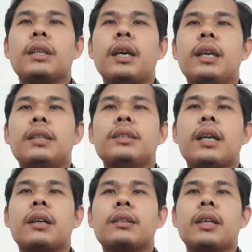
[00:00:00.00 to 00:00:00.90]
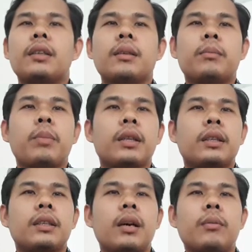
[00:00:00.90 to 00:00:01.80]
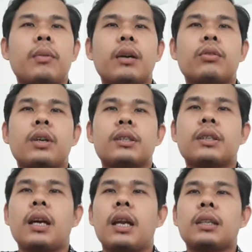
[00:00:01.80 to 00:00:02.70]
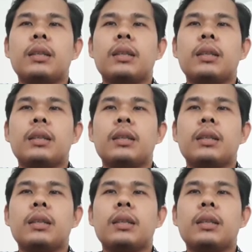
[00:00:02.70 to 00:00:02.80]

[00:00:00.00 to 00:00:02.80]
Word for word: kita injak dan tempat kita melakukan segala